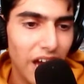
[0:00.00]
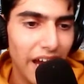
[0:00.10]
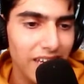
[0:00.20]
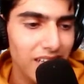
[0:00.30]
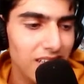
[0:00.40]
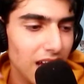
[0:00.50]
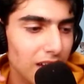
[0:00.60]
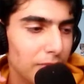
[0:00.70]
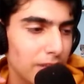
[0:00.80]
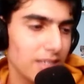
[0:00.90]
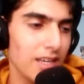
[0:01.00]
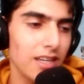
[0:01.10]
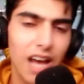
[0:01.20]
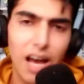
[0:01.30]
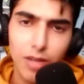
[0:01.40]
einige Sachen
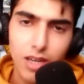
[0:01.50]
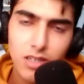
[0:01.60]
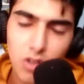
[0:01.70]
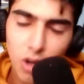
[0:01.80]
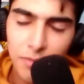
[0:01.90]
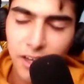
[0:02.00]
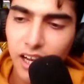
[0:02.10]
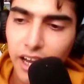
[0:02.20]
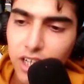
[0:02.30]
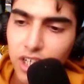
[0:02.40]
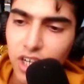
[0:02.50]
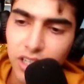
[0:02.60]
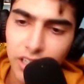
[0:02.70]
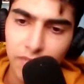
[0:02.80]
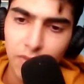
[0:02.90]
passiert, aber dazu kommen wir gleich, denn